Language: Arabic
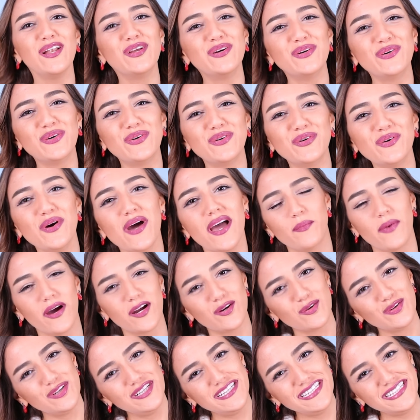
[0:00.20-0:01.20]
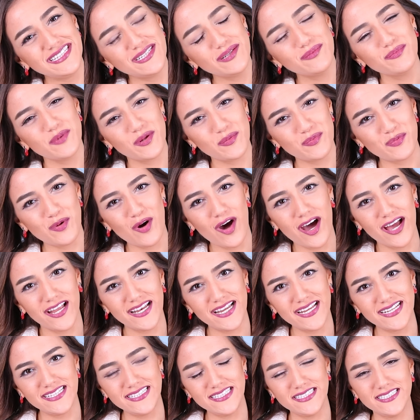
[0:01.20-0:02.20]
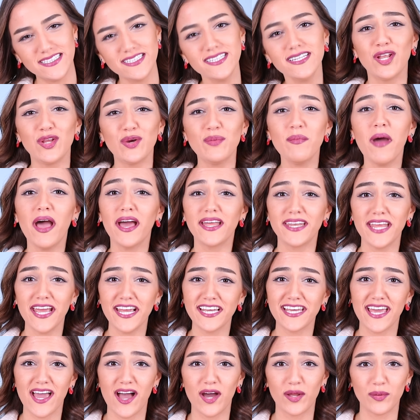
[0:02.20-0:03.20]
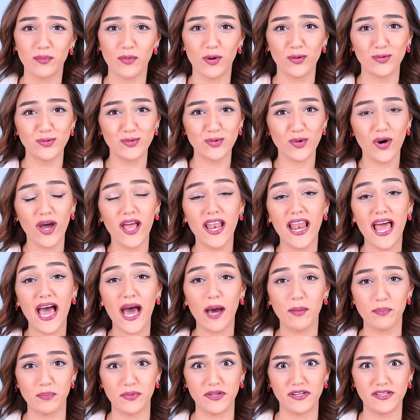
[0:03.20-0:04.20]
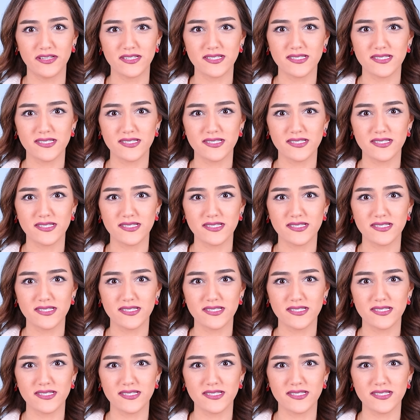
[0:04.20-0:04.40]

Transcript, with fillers: هلو معكم لين من بوان على لين اليوم حنحكي عن موضوع الهابينس